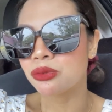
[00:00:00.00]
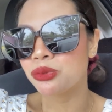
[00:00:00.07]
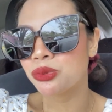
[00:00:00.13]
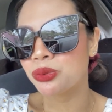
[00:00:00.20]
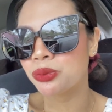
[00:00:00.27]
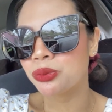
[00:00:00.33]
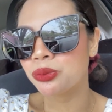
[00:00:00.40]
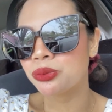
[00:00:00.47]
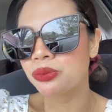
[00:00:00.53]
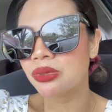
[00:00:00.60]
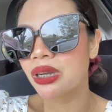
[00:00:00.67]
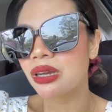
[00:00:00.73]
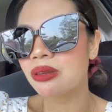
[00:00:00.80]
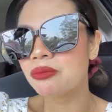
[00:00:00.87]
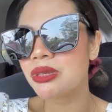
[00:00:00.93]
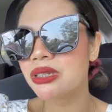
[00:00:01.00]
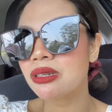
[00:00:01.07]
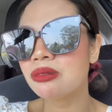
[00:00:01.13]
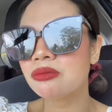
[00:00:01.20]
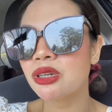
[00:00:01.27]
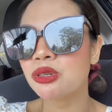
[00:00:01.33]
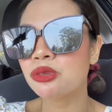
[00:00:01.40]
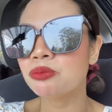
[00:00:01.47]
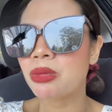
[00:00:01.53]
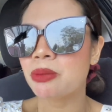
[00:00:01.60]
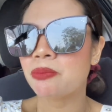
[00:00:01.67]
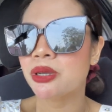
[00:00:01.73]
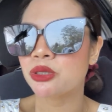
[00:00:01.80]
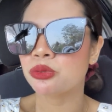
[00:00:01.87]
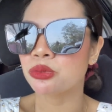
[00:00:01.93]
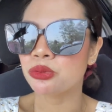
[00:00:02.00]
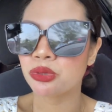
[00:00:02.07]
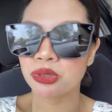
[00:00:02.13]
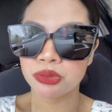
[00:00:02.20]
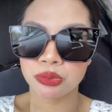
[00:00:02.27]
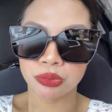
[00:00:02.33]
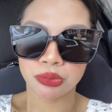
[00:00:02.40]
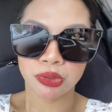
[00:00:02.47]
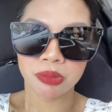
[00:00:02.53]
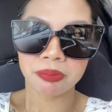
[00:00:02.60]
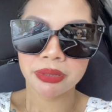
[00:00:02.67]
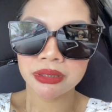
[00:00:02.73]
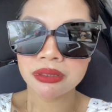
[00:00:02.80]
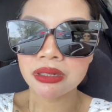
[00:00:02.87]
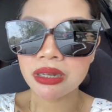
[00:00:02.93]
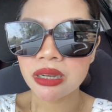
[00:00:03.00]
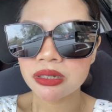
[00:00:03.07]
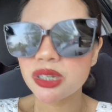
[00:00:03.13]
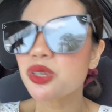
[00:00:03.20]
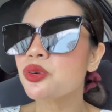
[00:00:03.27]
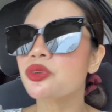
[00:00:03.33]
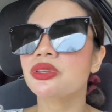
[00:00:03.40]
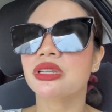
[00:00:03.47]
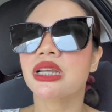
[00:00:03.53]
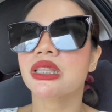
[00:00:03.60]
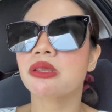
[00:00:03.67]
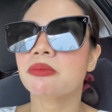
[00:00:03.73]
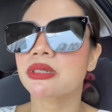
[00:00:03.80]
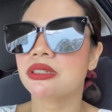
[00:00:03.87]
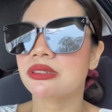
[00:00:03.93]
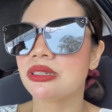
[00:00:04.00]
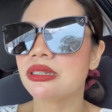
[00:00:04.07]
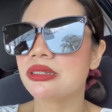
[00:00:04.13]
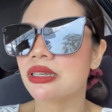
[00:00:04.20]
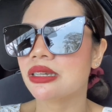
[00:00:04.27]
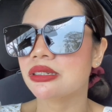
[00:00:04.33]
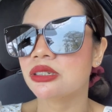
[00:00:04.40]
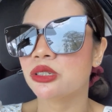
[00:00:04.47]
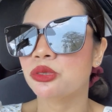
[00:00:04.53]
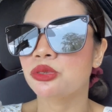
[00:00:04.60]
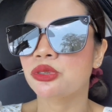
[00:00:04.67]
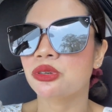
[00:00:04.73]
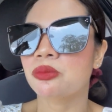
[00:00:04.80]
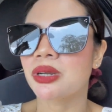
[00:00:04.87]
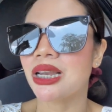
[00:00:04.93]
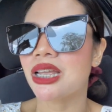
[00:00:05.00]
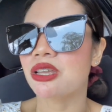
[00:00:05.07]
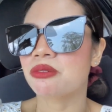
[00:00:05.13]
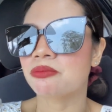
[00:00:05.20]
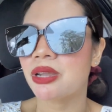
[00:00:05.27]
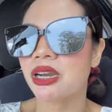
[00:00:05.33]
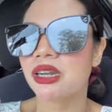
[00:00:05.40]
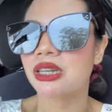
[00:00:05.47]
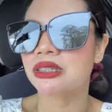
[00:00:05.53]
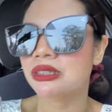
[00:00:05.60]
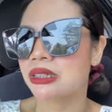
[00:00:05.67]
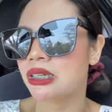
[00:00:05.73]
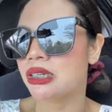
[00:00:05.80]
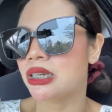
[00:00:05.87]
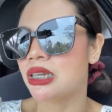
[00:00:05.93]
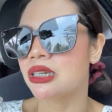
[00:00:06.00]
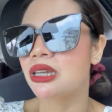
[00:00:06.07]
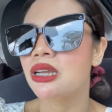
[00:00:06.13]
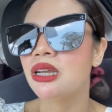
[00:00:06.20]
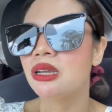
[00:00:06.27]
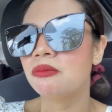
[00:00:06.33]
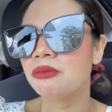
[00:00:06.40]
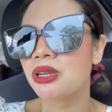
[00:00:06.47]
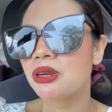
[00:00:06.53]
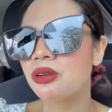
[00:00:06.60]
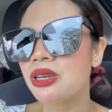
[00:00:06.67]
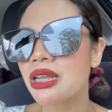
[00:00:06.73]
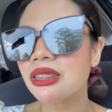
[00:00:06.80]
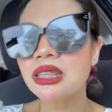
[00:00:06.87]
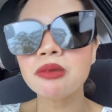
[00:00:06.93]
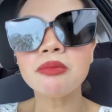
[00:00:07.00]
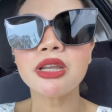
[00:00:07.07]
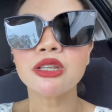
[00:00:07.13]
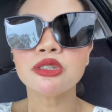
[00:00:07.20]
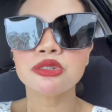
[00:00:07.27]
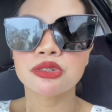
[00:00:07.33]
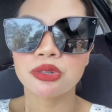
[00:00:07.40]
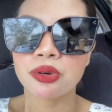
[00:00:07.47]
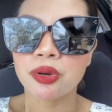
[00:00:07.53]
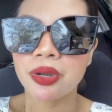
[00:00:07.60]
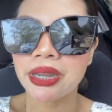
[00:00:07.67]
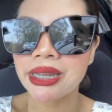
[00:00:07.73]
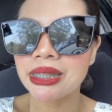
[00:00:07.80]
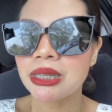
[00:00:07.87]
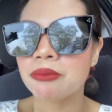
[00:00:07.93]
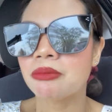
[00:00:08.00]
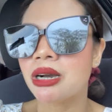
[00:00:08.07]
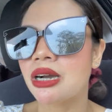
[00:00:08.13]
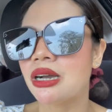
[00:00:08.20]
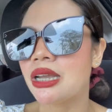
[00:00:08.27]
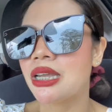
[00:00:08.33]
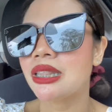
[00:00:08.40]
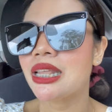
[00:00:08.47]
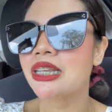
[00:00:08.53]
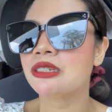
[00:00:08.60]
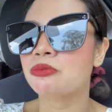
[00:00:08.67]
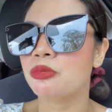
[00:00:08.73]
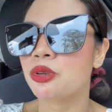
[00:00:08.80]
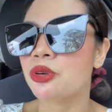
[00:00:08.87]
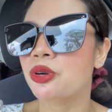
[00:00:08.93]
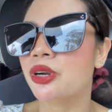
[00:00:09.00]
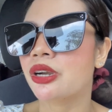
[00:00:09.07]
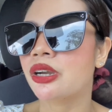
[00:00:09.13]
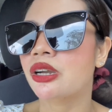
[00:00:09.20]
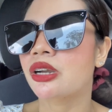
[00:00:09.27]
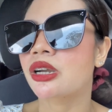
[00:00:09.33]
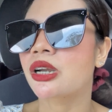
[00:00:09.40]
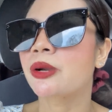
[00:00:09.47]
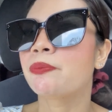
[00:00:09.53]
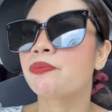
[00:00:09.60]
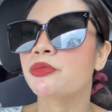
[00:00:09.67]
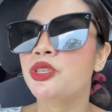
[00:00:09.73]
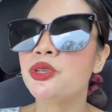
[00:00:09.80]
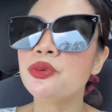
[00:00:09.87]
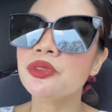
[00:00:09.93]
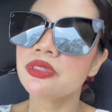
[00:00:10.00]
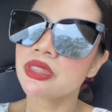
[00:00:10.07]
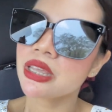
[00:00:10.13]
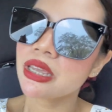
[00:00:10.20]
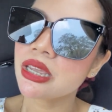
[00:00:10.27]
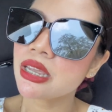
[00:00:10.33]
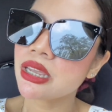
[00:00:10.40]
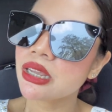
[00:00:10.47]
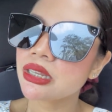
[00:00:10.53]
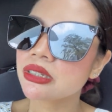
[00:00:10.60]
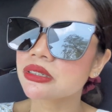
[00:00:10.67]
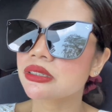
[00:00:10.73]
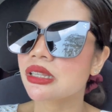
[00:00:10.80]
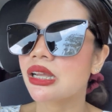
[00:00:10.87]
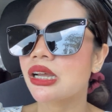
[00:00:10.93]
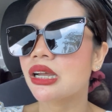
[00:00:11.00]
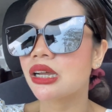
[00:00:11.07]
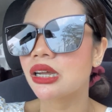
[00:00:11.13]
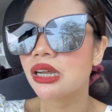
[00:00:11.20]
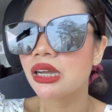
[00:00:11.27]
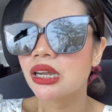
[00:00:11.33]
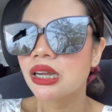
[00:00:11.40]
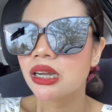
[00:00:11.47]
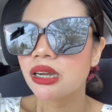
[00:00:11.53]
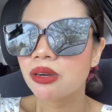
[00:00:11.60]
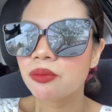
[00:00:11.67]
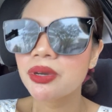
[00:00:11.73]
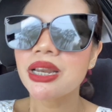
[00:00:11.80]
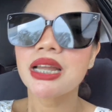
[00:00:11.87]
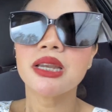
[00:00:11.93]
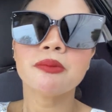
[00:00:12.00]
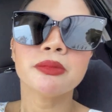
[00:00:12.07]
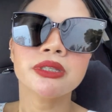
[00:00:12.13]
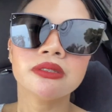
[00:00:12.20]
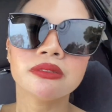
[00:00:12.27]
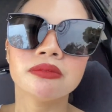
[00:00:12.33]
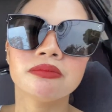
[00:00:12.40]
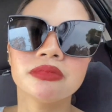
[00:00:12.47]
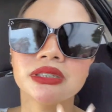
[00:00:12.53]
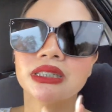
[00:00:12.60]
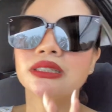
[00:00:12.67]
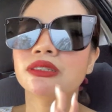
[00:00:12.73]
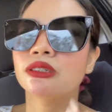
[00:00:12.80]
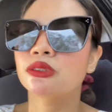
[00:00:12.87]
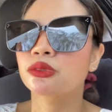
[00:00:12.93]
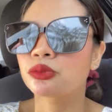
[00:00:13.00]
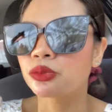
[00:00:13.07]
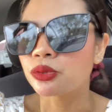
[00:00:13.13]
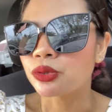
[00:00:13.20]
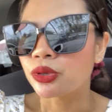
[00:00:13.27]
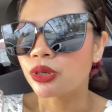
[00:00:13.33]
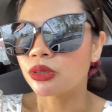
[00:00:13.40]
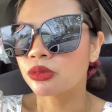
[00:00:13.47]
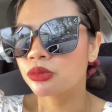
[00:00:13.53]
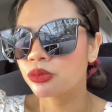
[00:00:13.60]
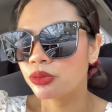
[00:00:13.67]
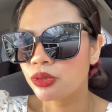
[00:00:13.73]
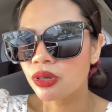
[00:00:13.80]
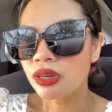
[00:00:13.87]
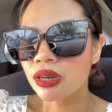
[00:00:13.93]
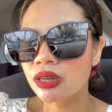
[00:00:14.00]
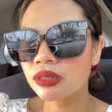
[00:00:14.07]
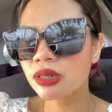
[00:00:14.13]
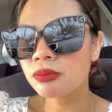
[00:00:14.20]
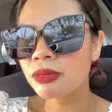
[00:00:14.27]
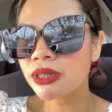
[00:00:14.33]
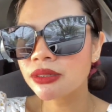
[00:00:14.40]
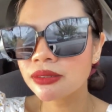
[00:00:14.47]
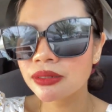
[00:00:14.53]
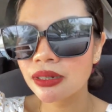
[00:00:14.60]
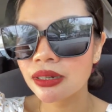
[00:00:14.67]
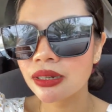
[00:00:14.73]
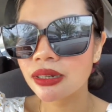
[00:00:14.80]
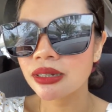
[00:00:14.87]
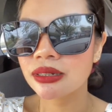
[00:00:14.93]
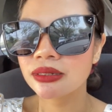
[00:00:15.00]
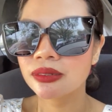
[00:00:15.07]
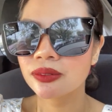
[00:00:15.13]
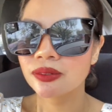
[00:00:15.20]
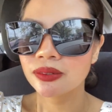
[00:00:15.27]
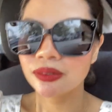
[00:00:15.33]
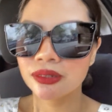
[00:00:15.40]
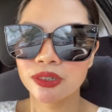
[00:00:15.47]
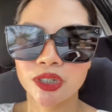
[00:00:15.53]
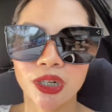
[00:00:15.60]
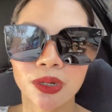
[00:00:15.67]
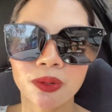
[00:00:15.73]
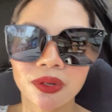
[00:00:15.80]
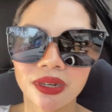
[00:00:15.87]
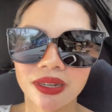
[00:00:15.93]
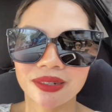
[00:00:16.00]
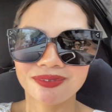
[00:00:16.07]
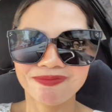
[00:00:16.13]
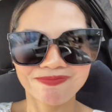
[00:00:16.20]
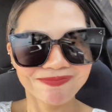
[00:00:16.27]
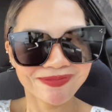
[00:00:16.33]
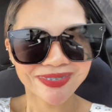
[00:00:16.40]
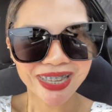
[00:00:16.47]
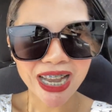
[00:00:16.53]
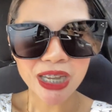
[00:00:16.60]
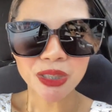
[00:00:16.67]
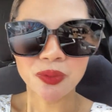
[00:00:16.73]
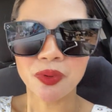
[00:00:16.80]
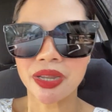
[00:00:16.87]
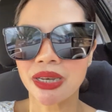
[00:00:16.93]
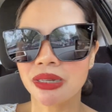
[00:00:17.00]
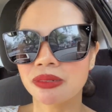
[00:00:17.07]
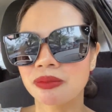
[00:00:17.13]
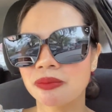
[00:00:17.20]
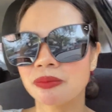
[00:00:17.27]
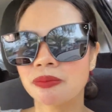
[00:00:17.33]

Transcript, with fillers: So, na, minsan ano, may pa-tutor-tutor pa sila. Siguro natin masisisi kasi siguro wala yung parents ganyan. Pero let them enjoy, 'di ba? And explore new things na wala naman dyan sa school. So, yun lang naman guys. So, yun, ko lang. Kakatuwa lang.